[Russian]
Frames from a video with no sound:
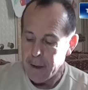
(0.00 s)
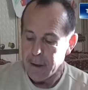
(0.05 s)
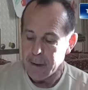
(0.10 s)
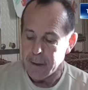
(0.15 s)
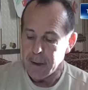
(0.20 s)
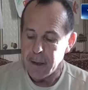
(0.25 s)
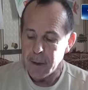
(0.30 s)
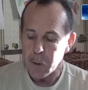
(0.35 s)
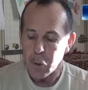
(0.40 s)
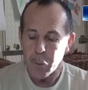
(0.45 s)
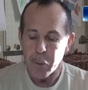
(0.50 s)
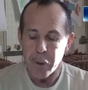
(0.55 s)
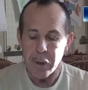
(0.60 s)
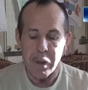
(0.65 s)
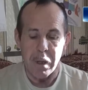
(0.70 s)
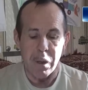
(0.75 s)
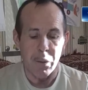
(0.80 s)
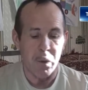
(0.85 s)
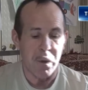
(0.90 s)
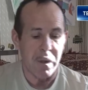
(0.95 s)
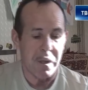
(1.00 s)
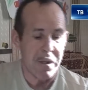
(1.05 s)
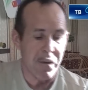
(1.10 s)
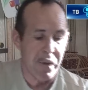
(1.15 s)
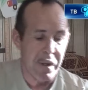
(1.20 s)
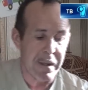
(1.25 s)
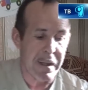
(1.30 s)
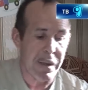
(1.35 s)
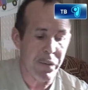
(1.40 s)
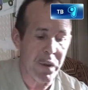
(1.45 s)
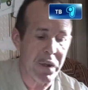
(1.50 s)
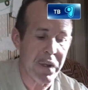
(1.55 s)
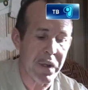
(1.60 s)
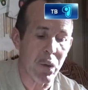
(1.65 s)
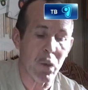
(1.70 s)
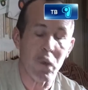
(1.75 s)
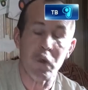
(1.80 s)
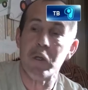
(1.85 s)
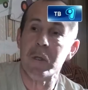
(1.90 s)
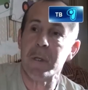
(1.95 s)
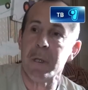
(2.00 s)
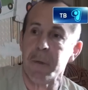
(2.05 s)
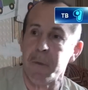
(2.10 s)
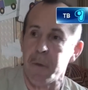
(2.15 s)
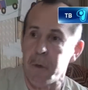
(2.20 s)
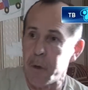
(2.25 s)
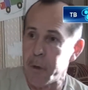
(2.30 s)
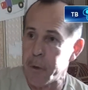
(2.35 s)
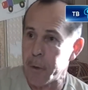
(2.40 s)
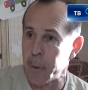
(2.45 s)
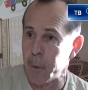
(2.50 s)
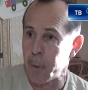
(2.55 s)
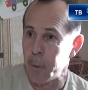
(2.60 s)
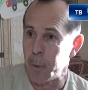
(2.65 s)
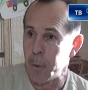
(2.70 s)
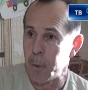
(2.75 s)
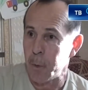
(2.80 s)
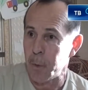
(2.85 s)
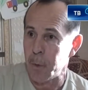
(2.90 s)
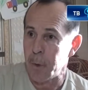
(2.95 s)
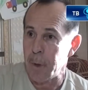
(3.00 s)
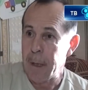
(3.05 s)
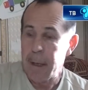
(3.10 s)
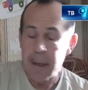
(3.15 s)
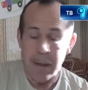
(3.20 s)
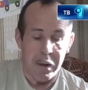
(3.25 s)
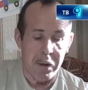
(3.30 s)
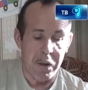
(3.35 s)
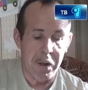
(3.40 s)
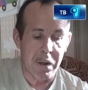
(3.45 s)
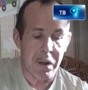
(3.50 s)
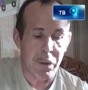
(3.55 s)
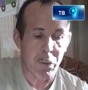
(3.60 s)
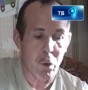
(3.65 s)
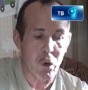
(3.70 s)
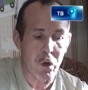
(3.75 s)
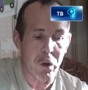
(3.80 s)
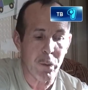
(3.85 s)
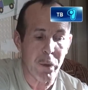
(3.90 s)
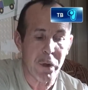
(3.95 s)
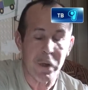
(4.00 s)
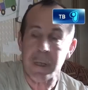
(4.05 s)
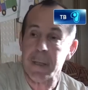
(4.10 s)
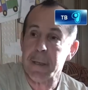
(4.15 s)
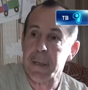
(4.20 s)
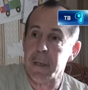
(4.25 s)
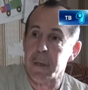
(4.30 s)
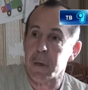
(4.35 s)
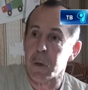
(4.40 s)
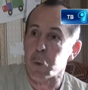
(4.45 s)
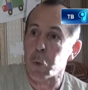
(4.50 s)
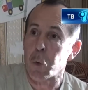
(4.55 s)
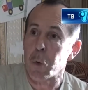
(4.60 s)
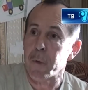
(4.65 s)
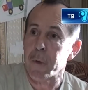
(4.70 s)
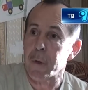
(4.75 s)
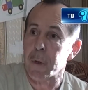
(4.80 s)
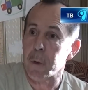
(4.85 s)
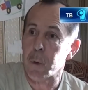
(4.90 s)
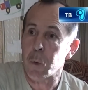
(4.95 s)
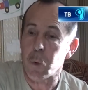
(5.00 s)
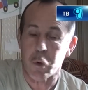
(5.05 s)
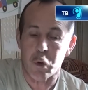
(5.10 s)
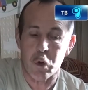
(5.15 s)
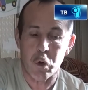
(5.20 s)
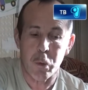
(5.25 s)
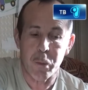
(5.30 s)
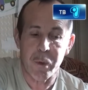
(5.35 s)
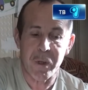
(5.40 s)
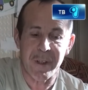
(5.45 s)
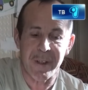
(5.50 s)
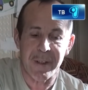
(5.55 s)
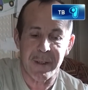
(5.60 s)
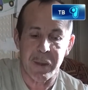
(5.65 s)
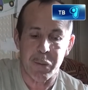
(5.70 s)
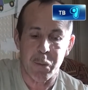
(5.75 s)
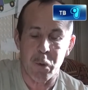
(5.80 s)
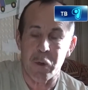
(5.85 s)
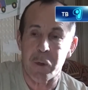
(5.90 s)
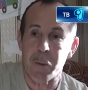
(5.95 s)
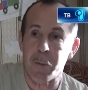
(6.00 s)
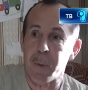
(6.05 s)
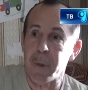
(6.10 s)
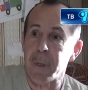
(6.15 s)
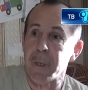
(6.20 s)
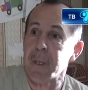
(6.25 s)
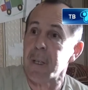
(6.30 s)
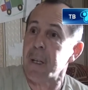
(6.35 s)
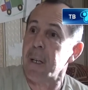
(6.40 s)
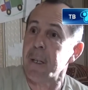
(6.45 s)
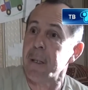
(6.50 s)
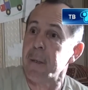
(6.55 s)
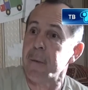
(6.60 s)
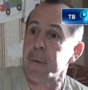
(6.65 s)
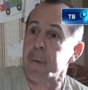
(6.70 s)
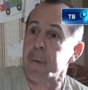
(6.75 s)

Я эту программу назвал «Записки учителя физической культуры». Где-то, может быть, какие-то доводы, но чтобы, допустим, я,